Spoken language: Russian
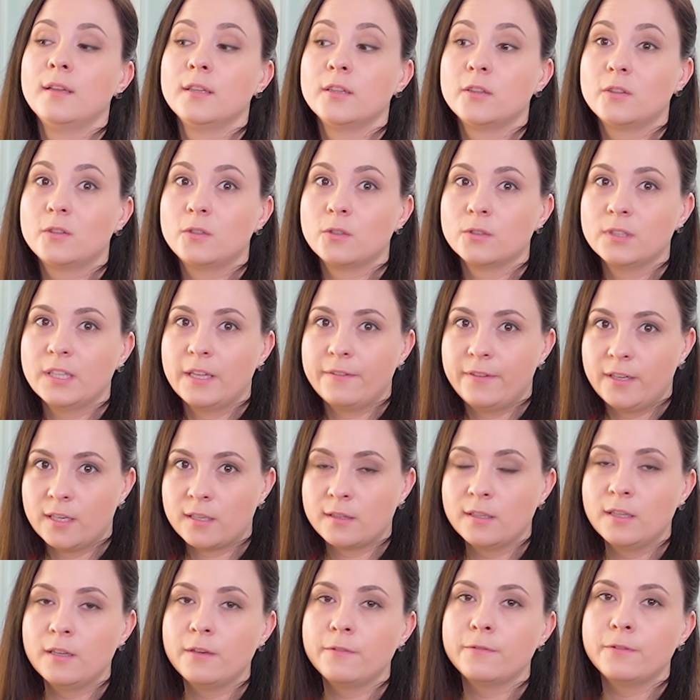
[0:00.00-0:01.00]
то,
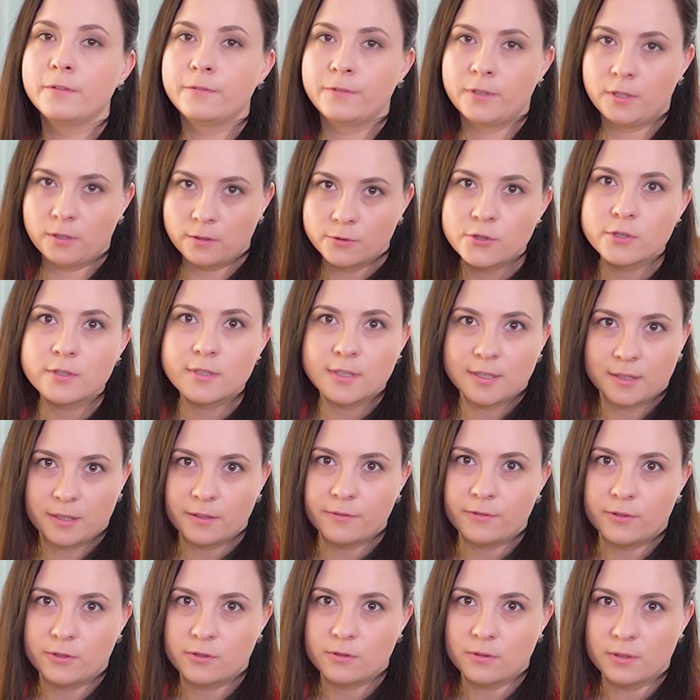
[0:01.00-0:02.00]
наверное, вы выключите это
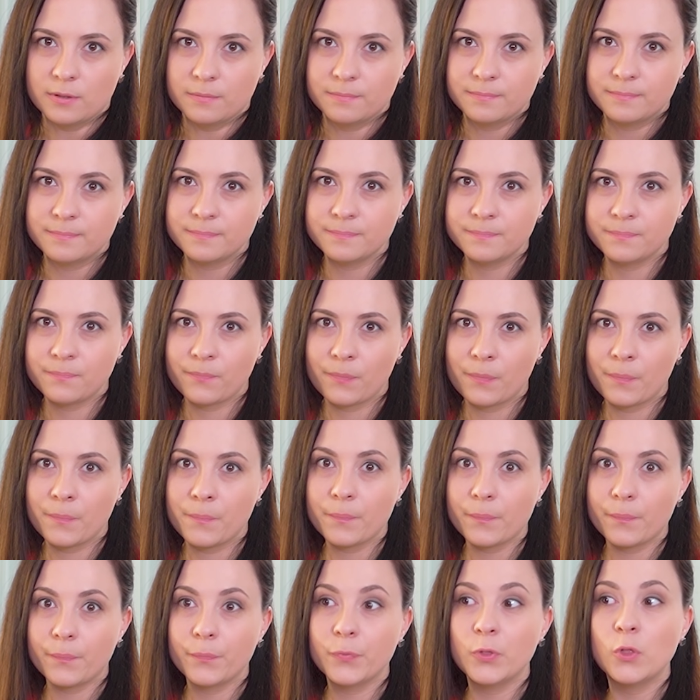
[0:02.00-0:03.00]
видео.
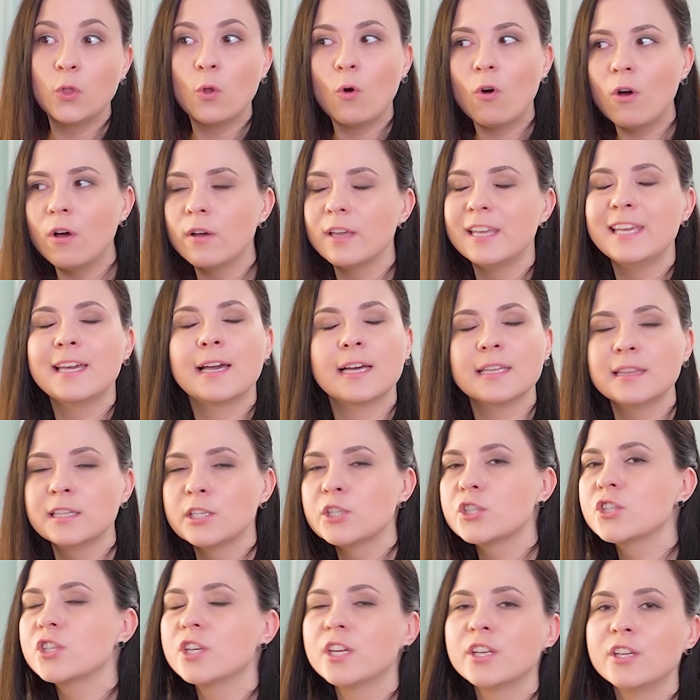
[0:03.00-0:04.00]
Но их
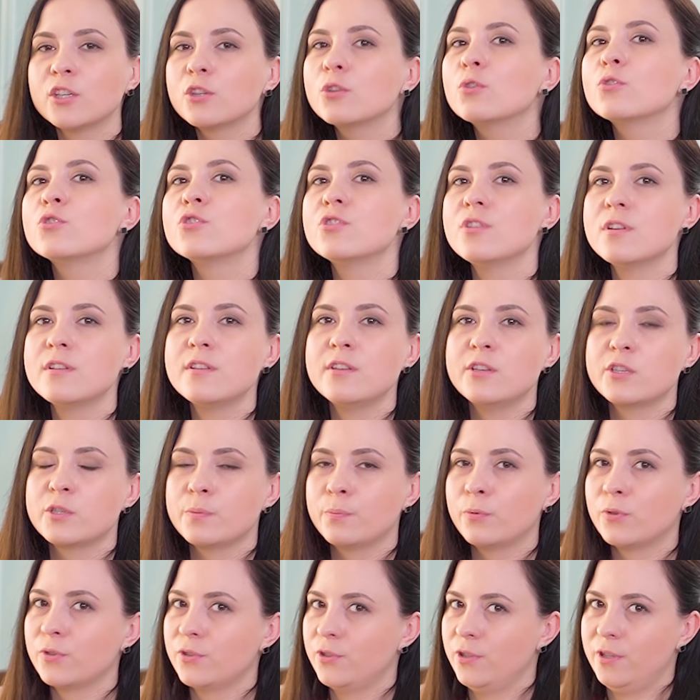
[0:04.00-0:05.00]
отношения точно не
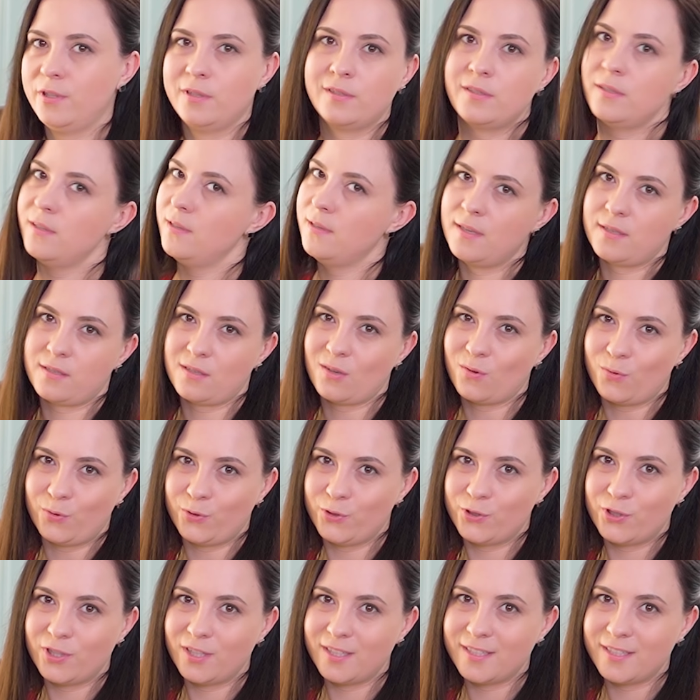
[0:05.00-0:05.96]
испортились и не закончились.